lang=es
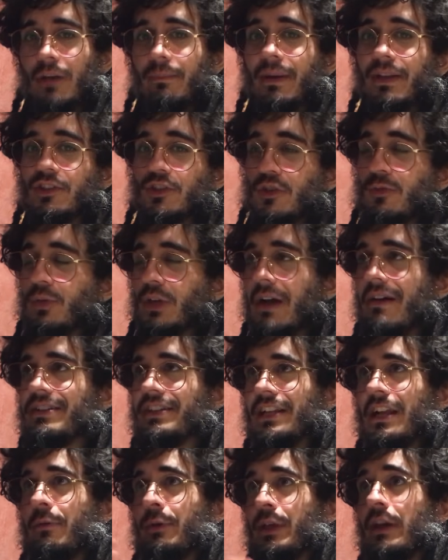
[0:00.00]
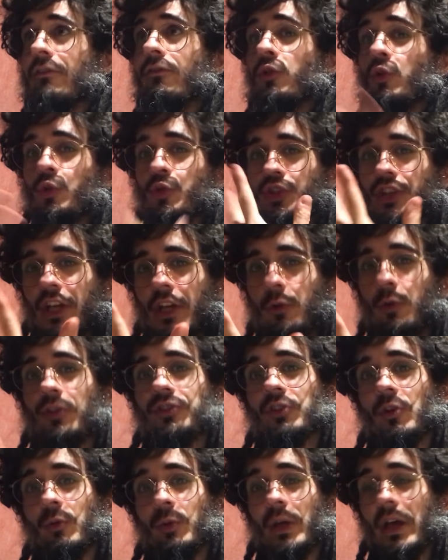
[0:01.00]
lo que pasó, porque a veces la vida fluye y uno
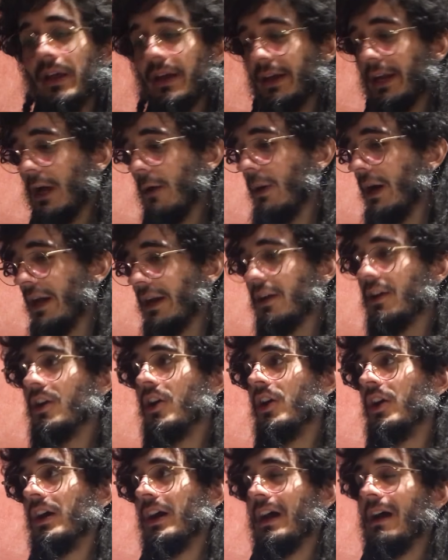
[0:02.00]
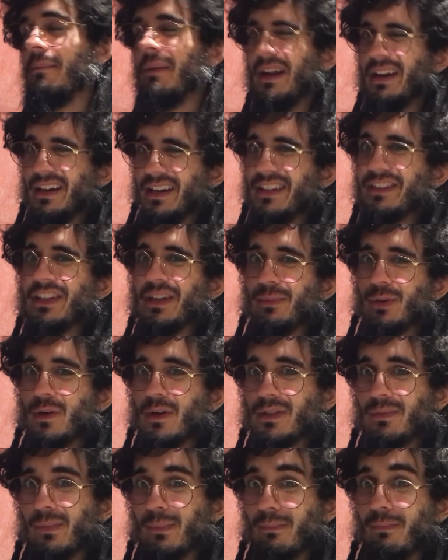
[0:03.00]
se olvida de grabar. En realidad tenía
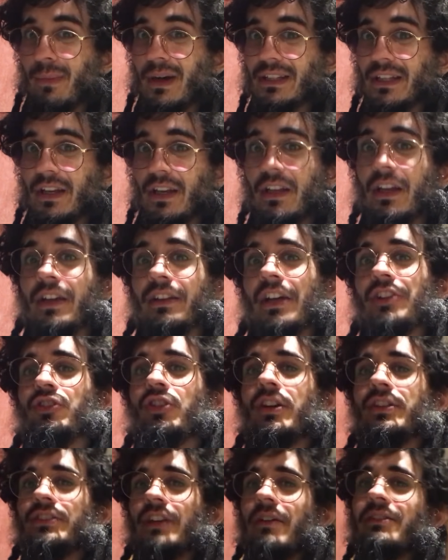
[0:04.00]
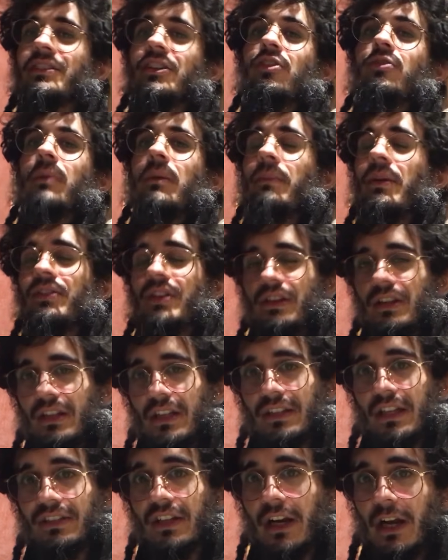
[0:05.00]
poca batería y tal. Yo que sé, a veces no me pito
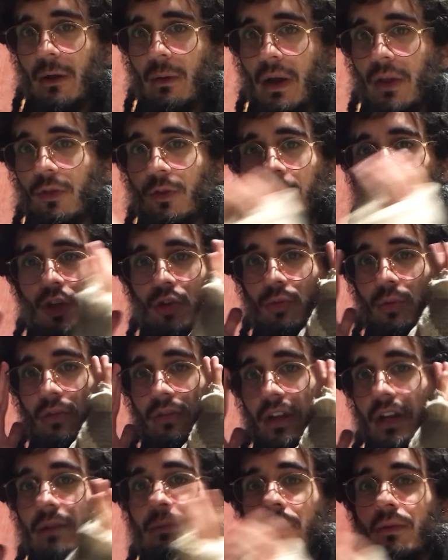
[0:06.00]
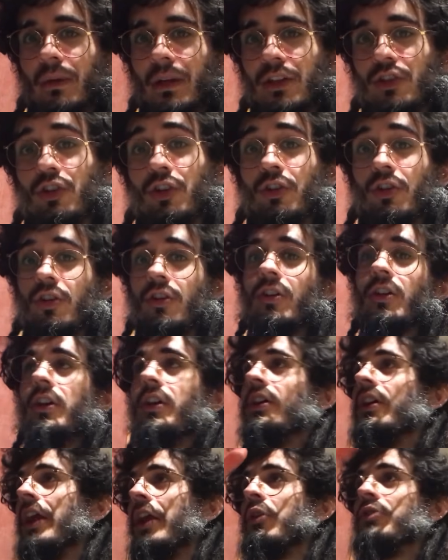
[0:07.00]
andar grabando. Quiero vivir el momento y no,
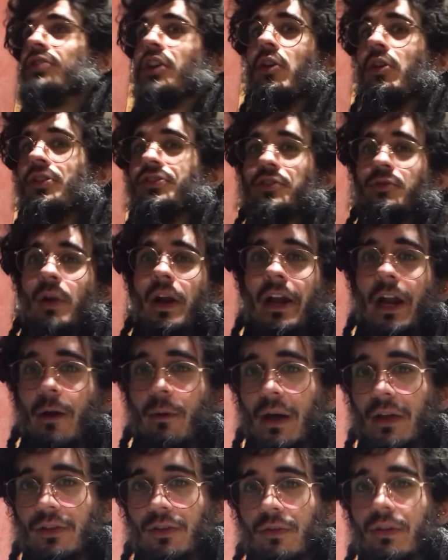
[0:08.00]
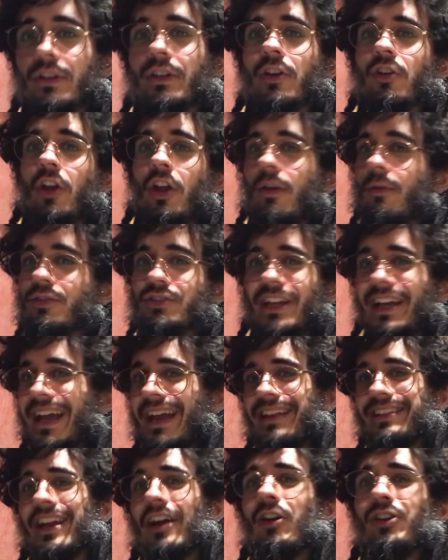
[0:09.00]
estar con el celular grabando, ¿viste? O sea,
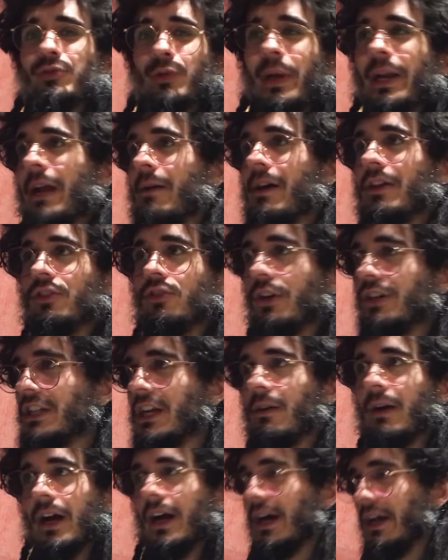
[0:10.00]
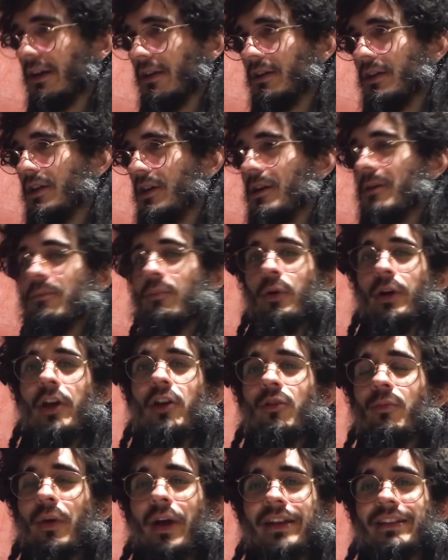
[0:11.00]
estar con el celular grabando es trabajar, porque es
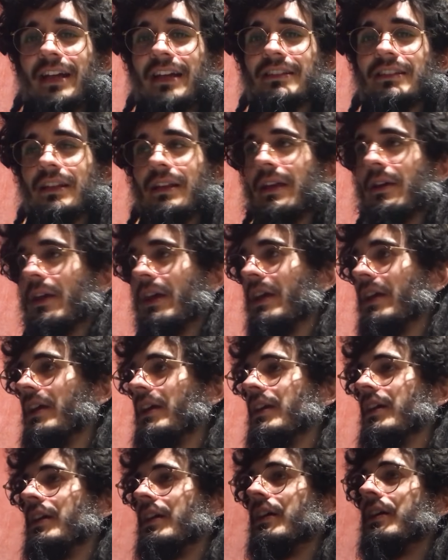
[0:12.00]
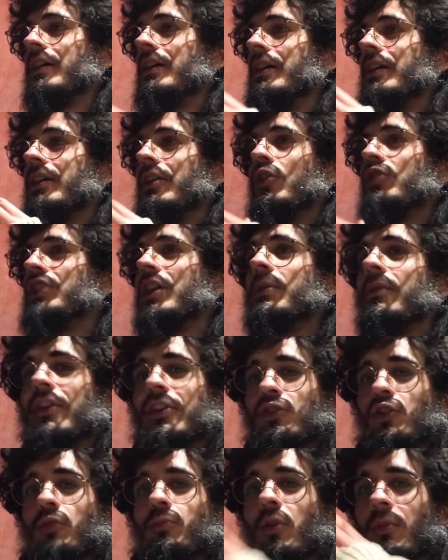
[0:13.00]
como que estás... Eh, eh, no estás
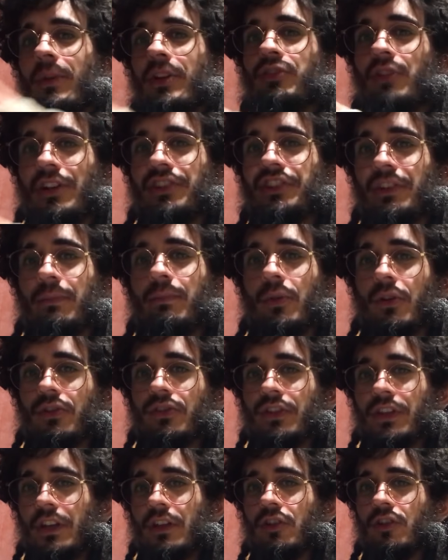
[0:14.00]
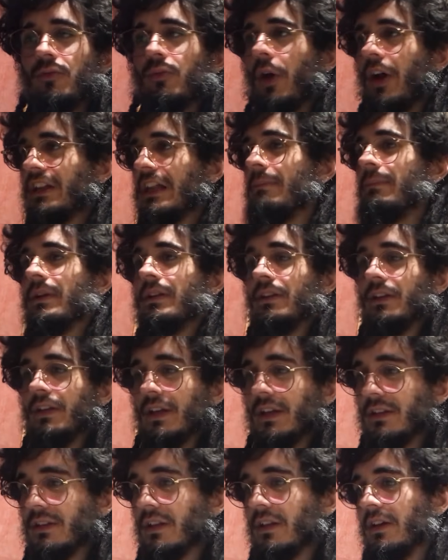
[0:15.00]
viviendo el momento al 100% porque estás
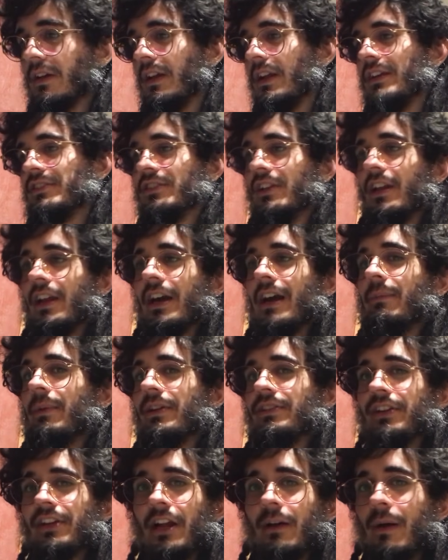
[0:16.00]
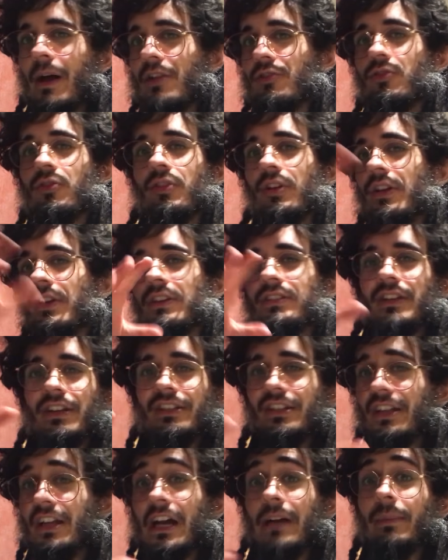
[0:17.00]
pendiente de que la, cámara esté grabando y,
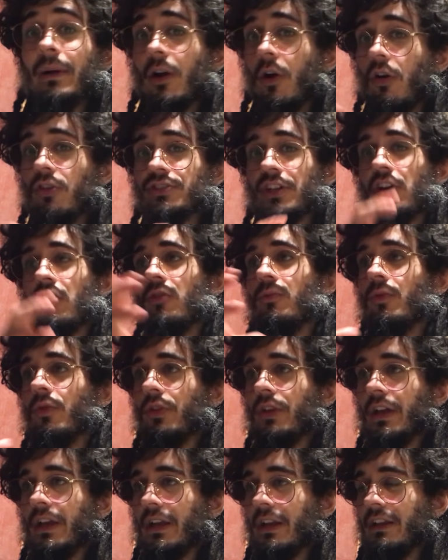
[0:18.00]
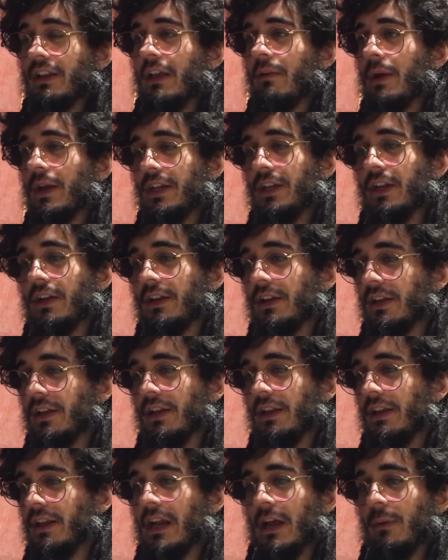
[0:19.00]
se te escapan cosas como del devenir
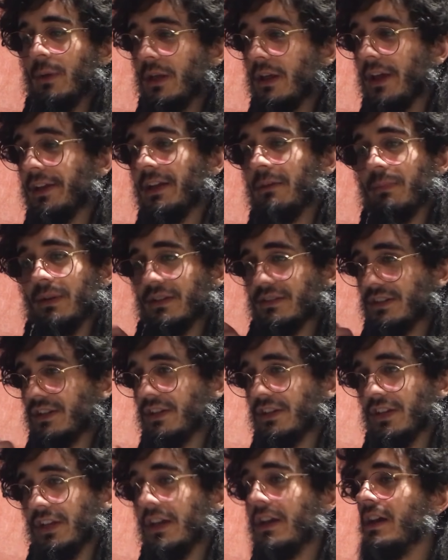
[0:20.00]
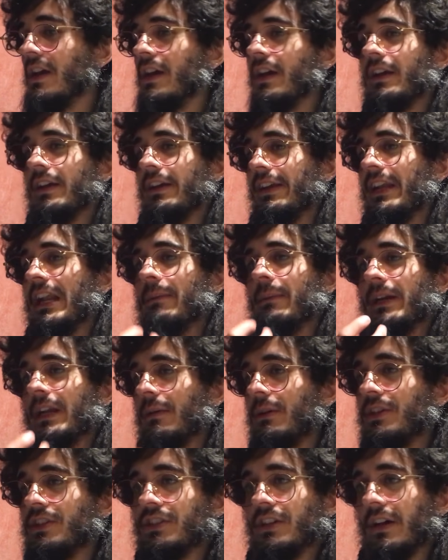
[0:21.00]
de la vida y el presente y la
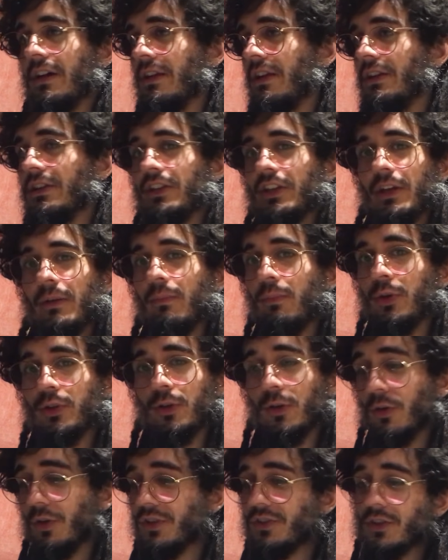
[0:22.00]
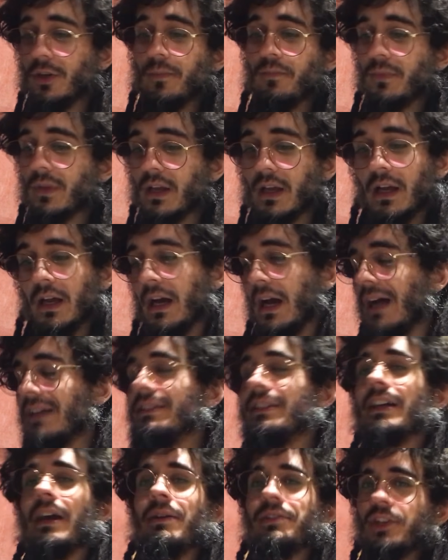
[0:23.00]
maravilla del tiempo y todo eso.
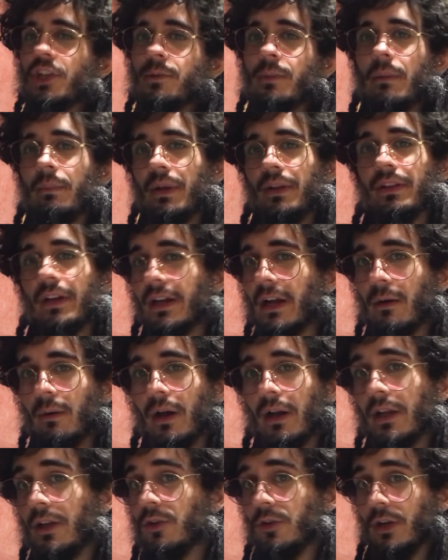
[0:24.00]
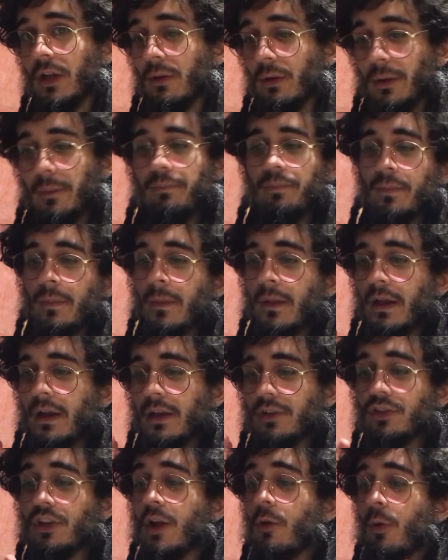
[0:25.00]
Así que a veces no me pinta grabar y no grabé.
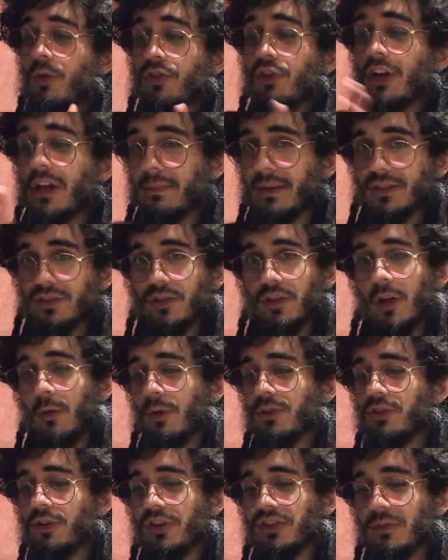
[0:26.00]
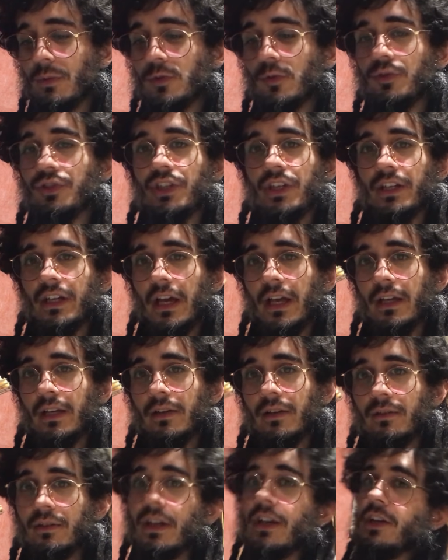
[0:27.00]
Yo les cuento lo que pasó. Les cuento que hicimos un cheesecake,
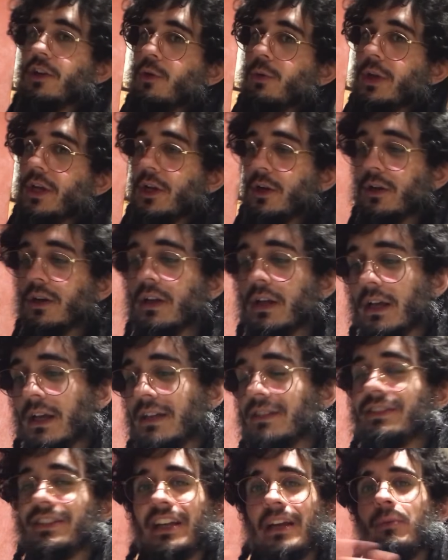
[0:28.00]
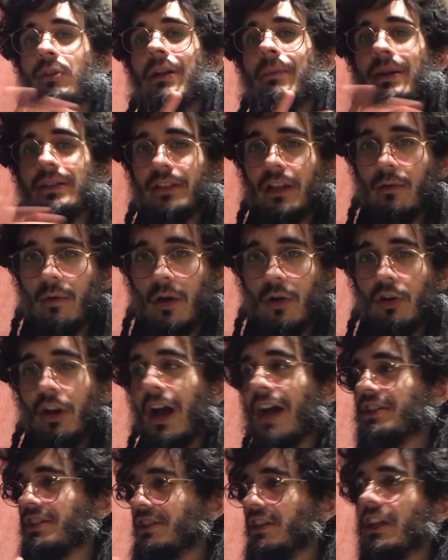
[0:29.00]
que lo vieron, se quemó la parte de abajo.
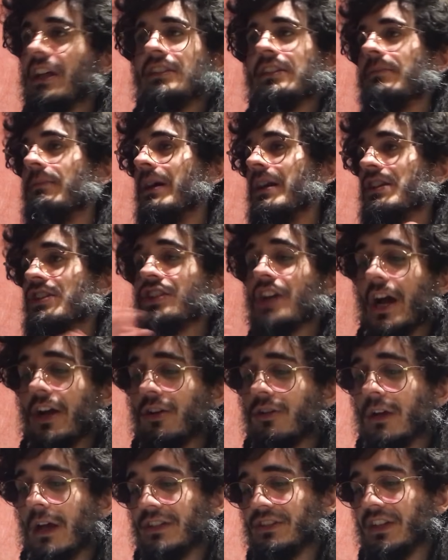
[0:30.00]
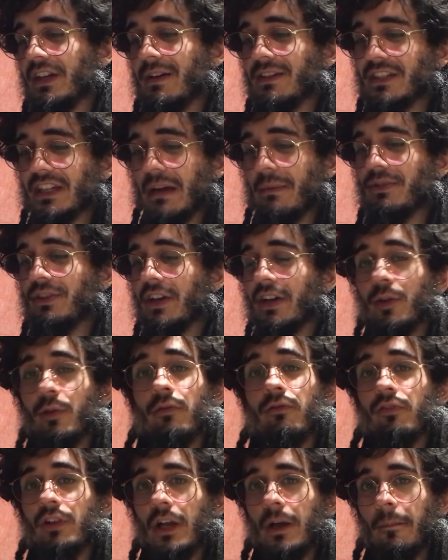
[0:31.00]
Las galletitas marcharon, así que básicamente quedó
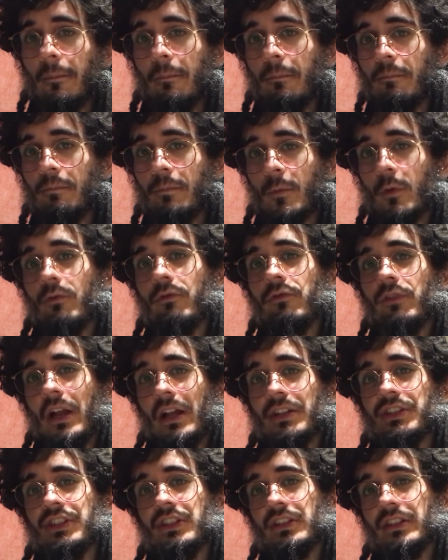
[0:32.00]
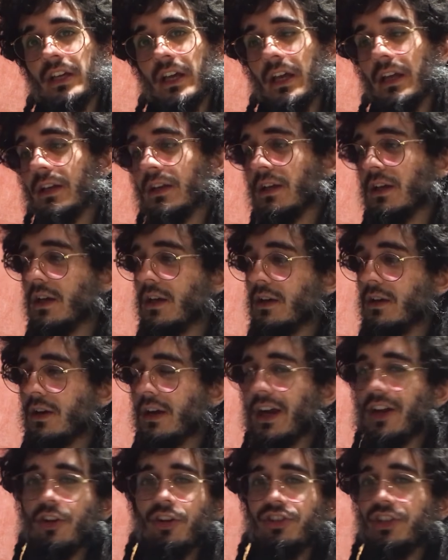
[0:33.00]
un flan. Un flan cheesecake
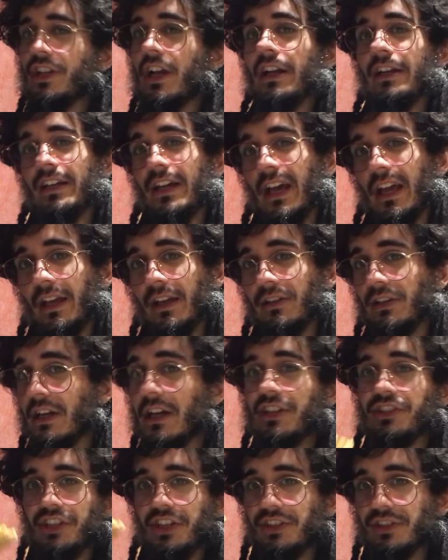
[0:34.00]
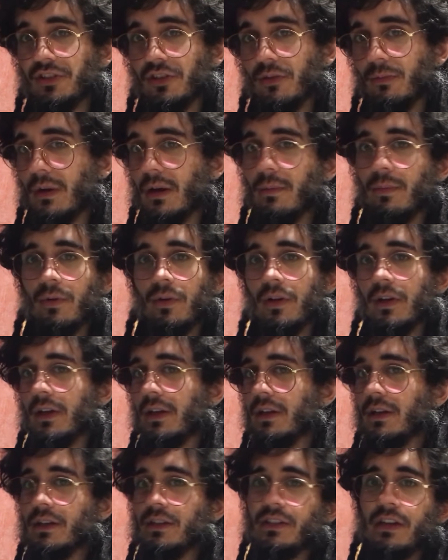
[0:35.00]
que no tiene el cake, tiene el cheese nomás,
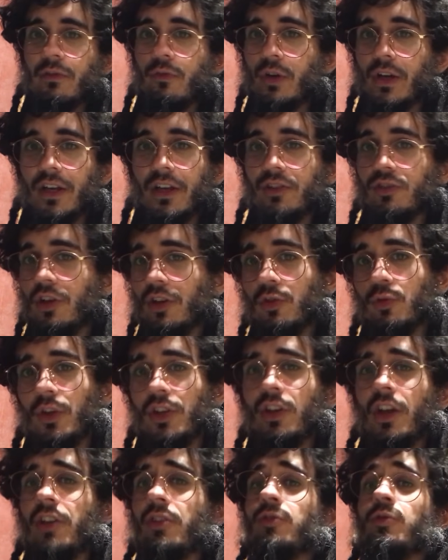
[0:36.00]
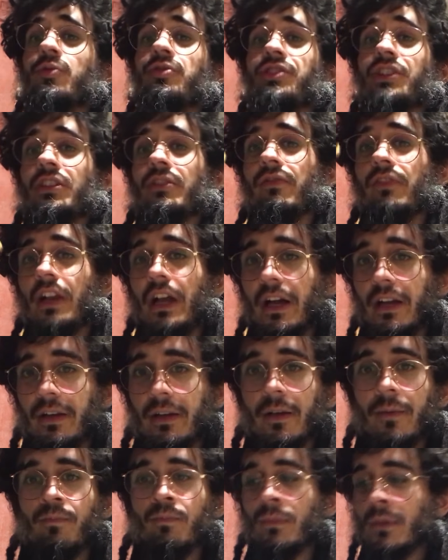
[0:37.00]
porque ya fue. Esto, esto, esto es un cheese
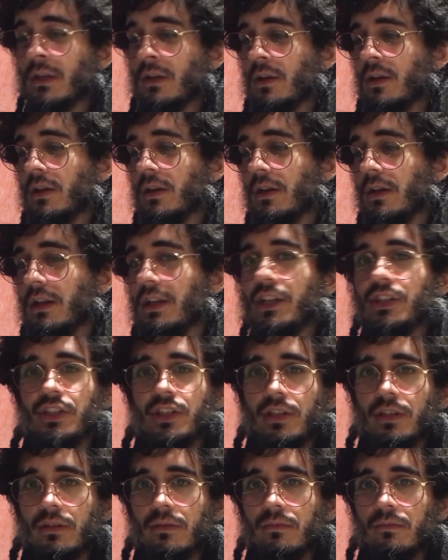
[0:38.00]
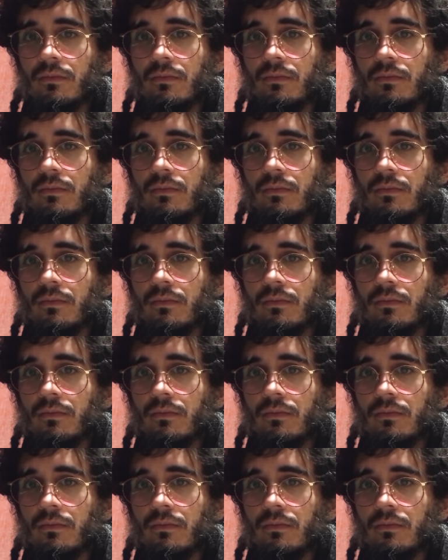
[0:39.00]
flan. Lichi.